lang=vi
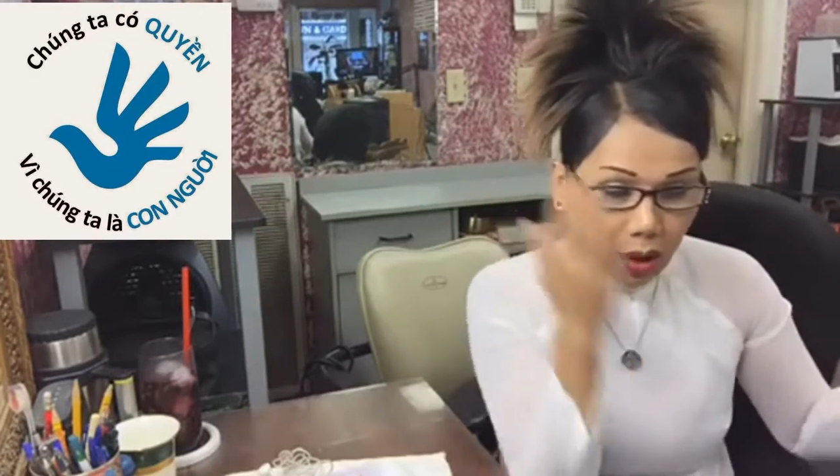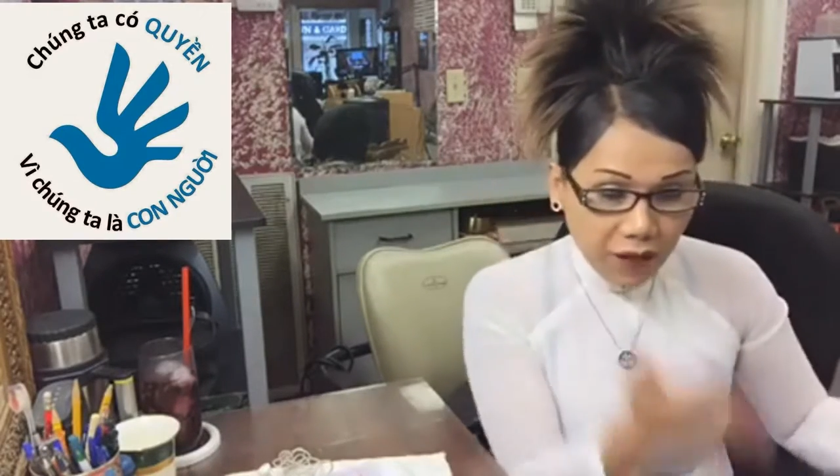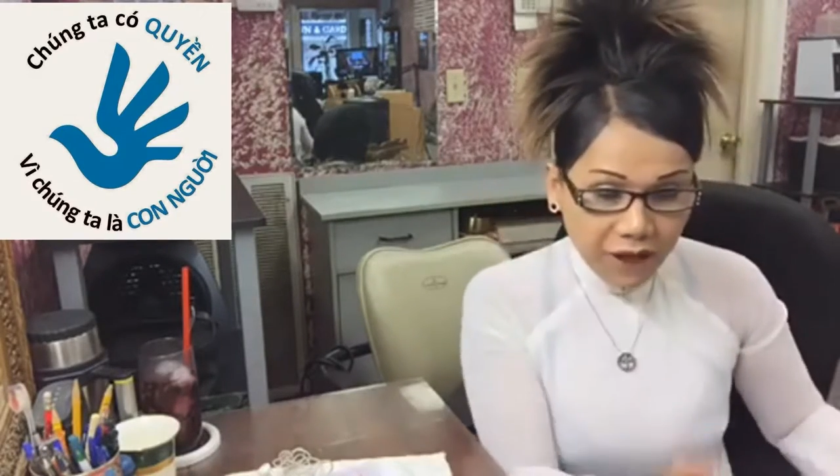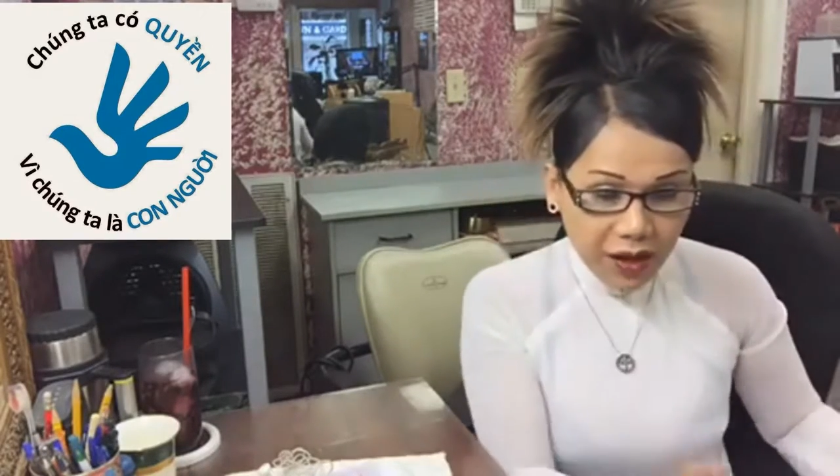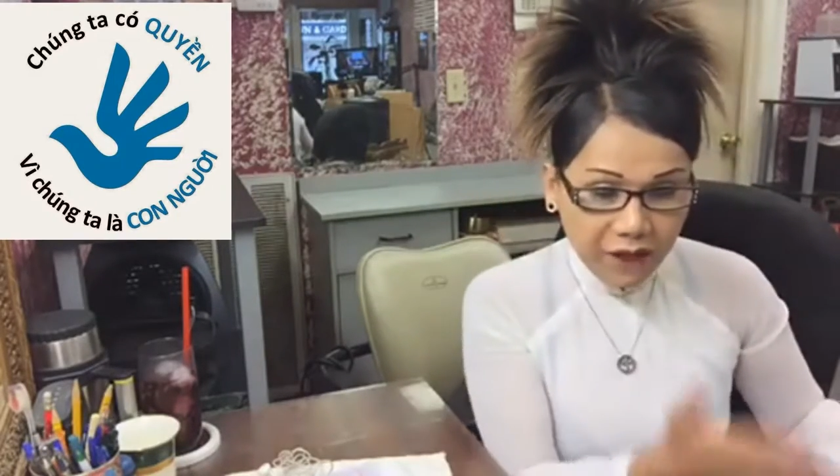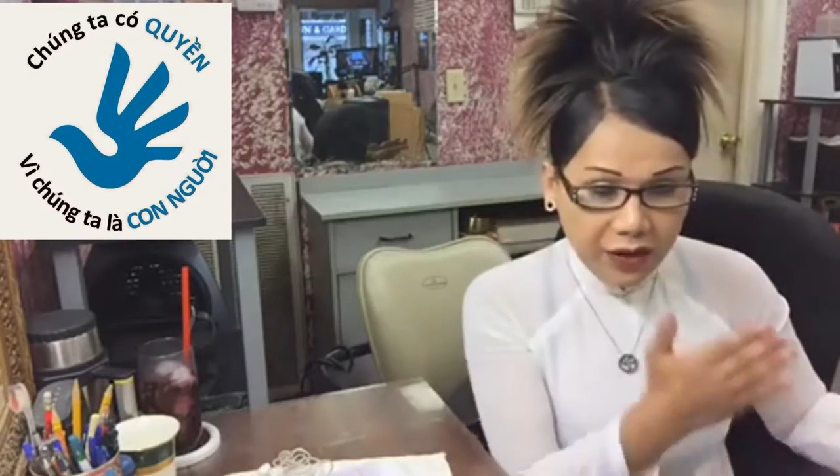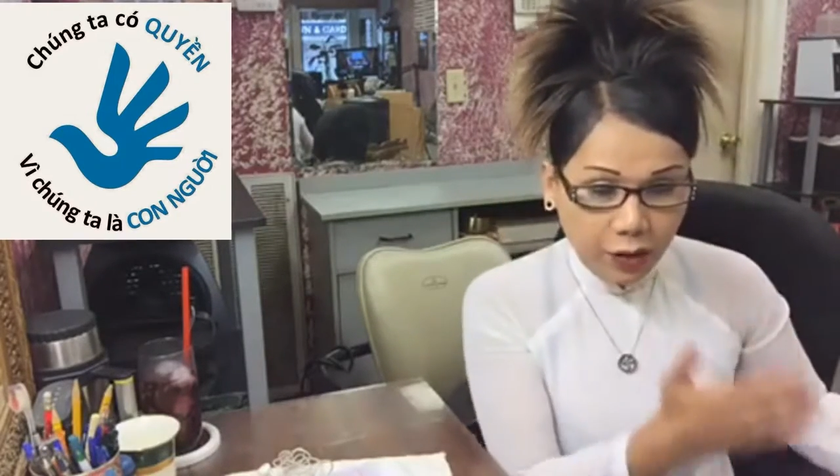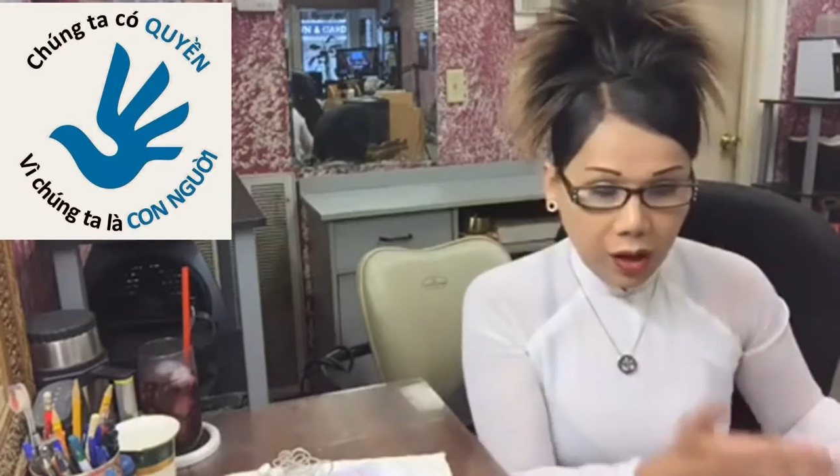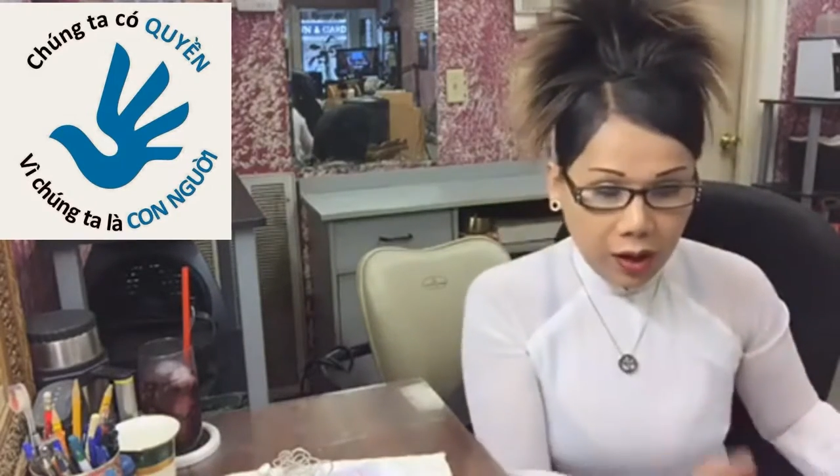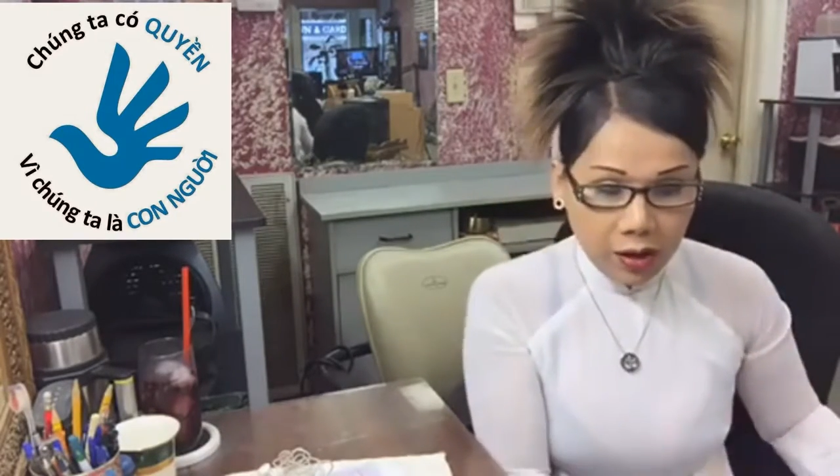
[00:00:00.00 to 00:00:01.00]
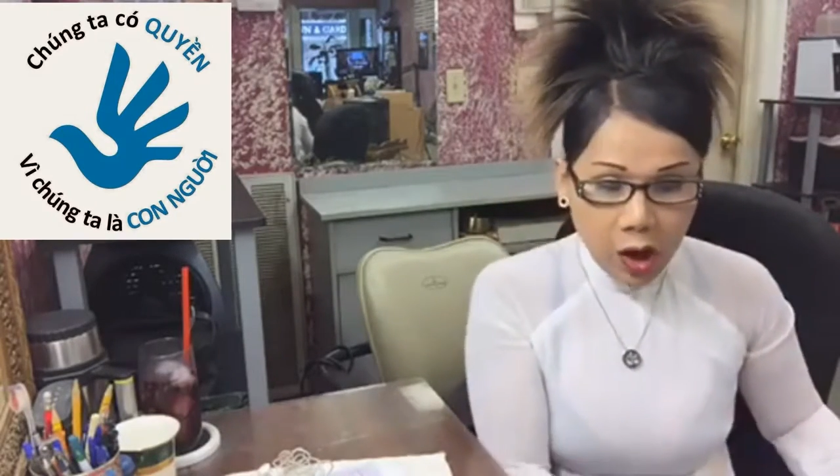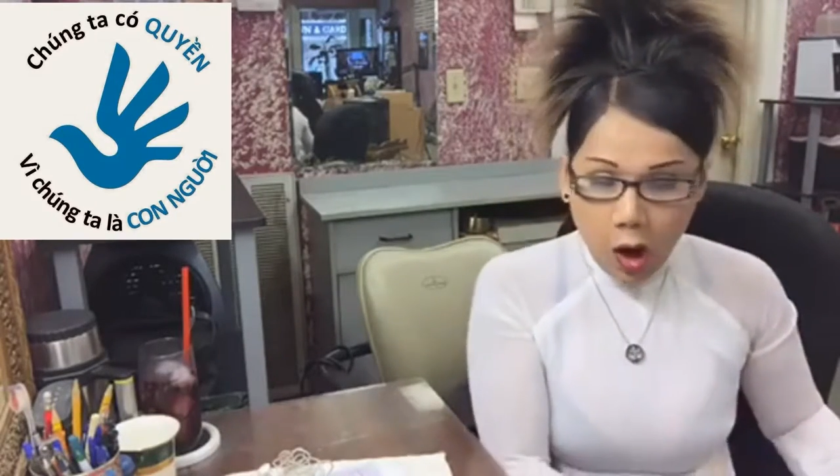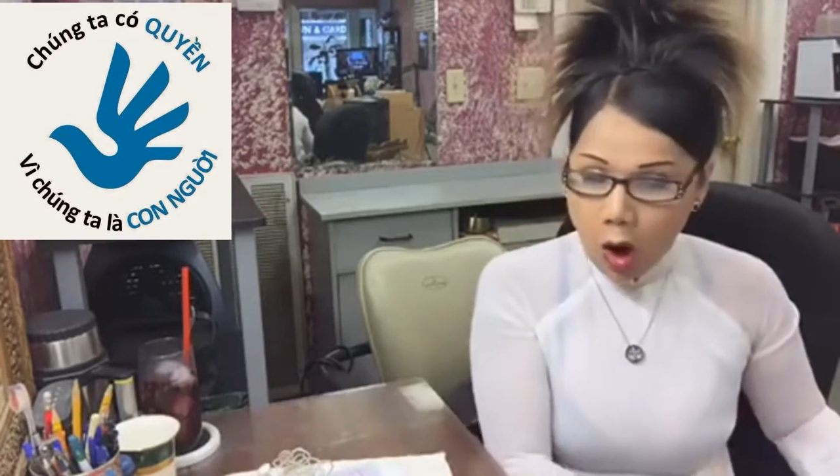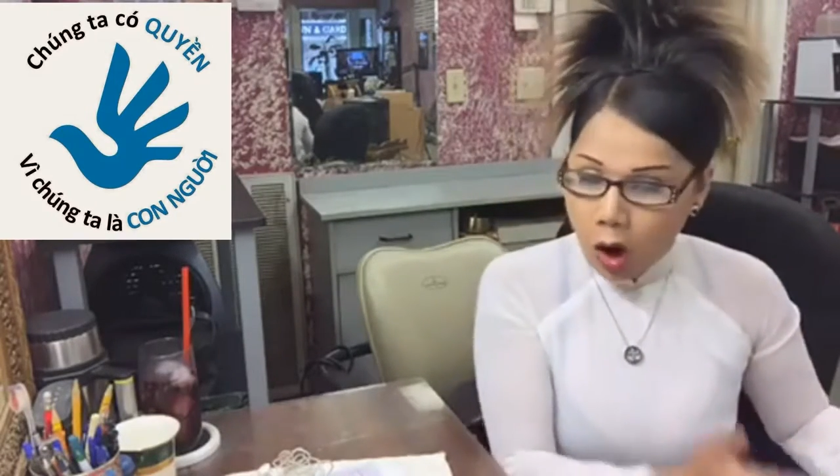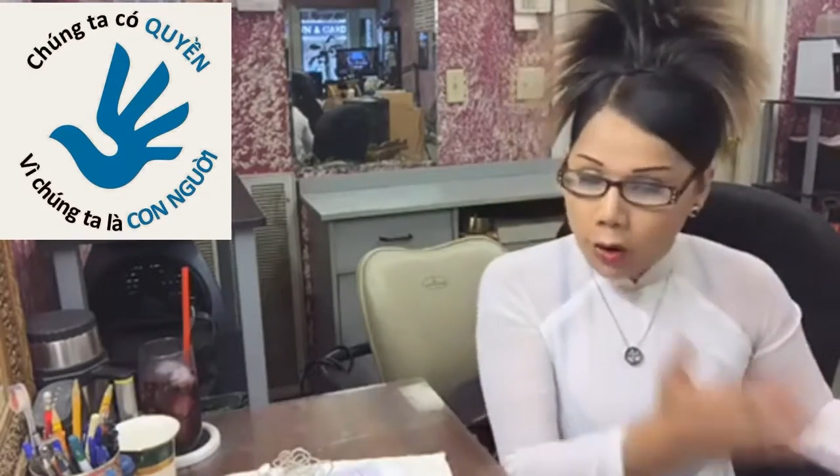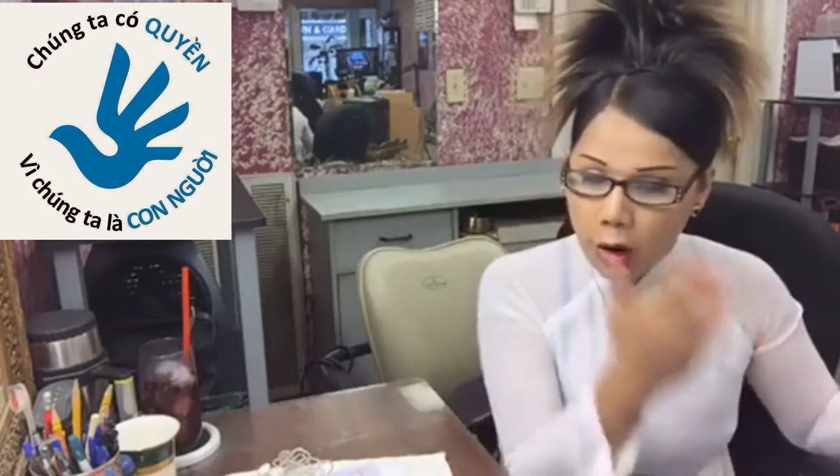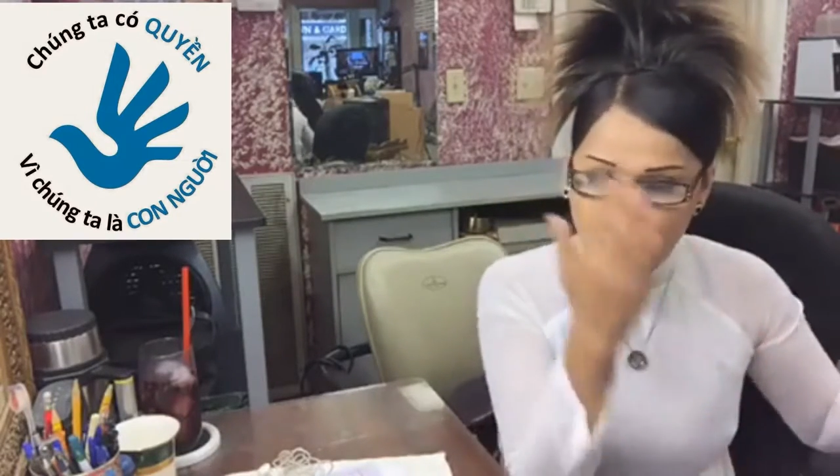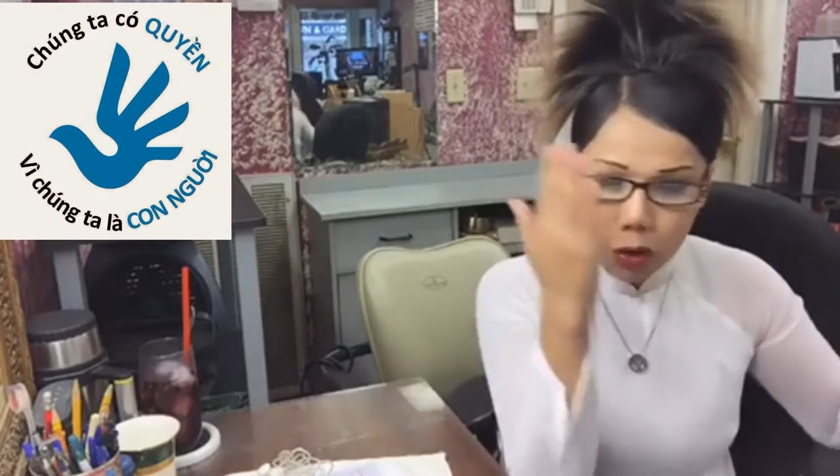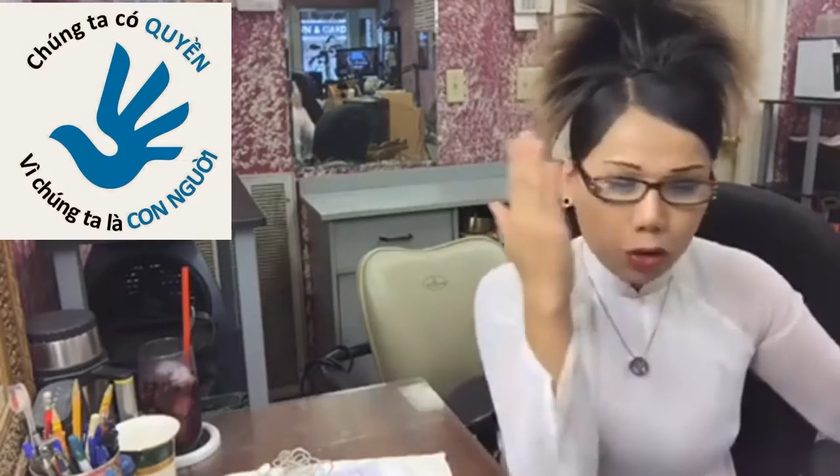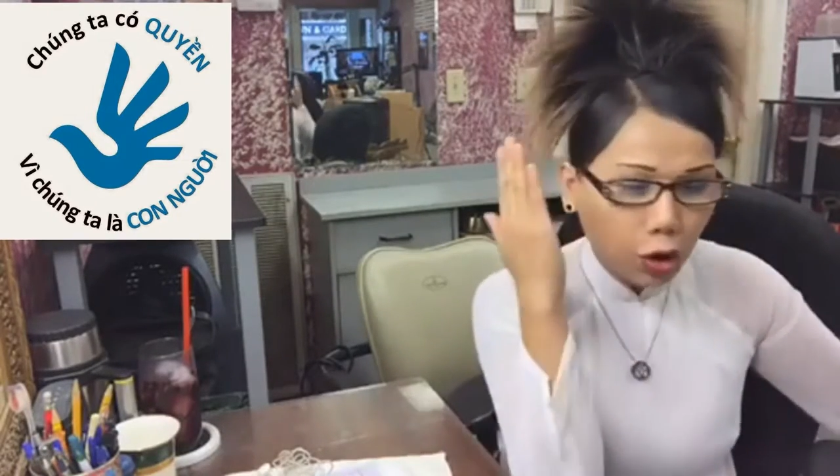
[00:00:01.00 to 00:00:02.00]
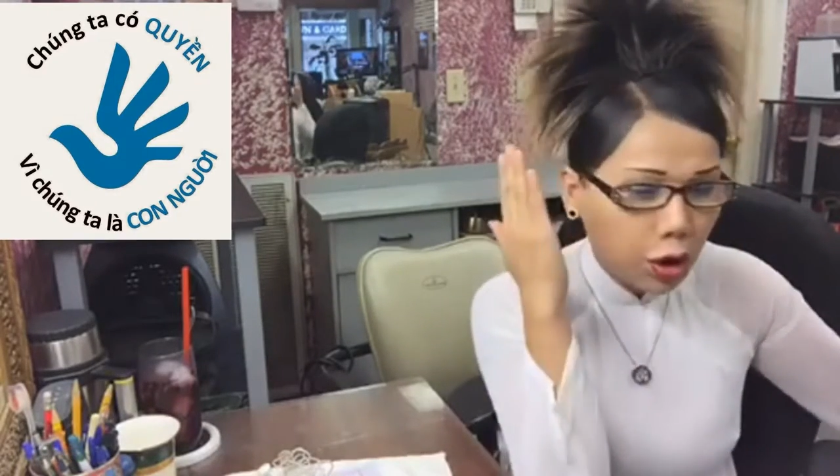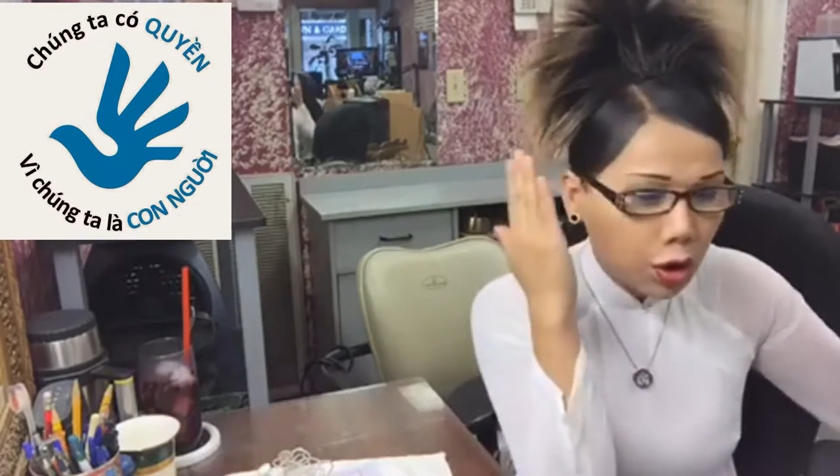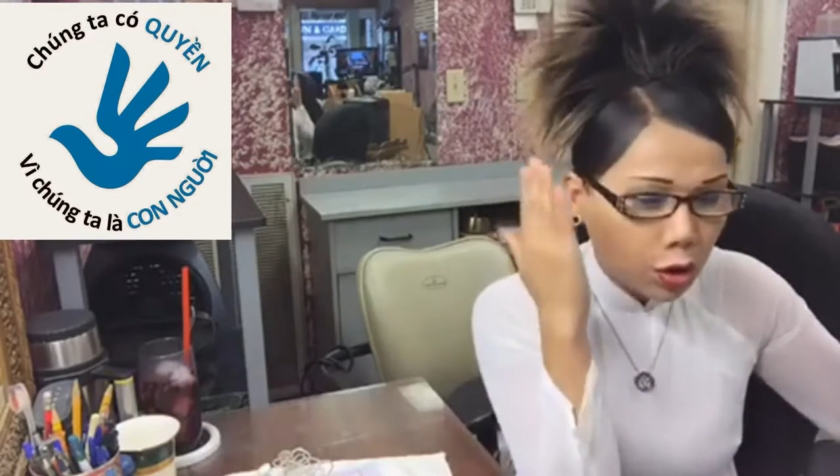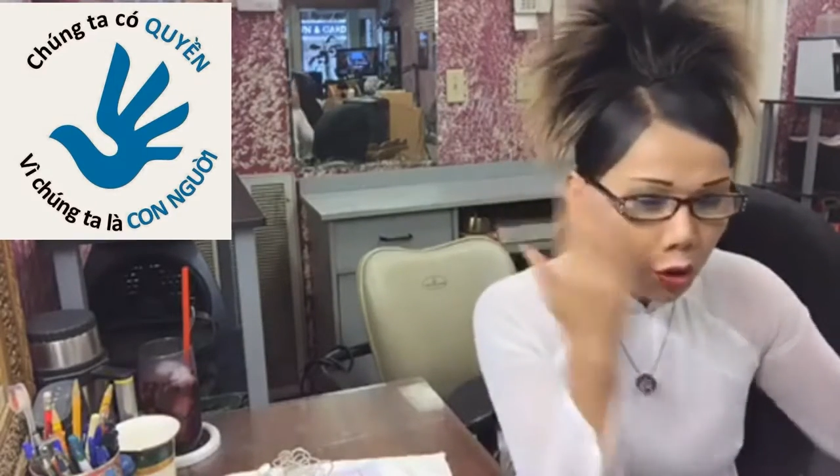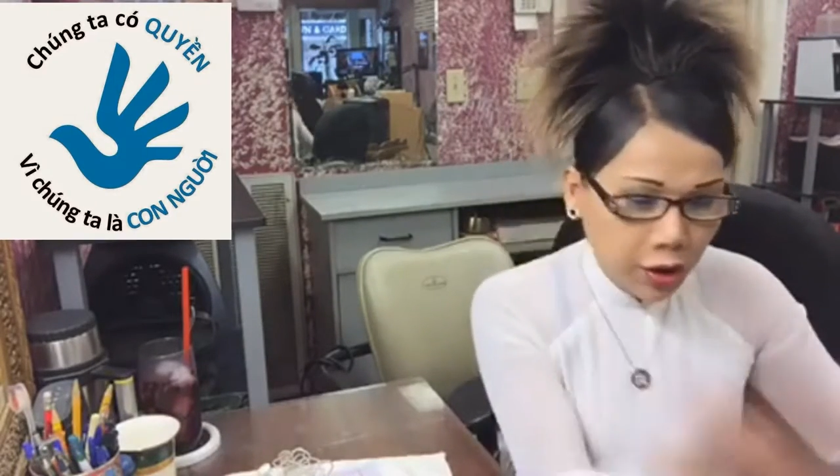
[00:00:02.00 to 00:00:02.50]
TV và truyền hình họ đều tuyên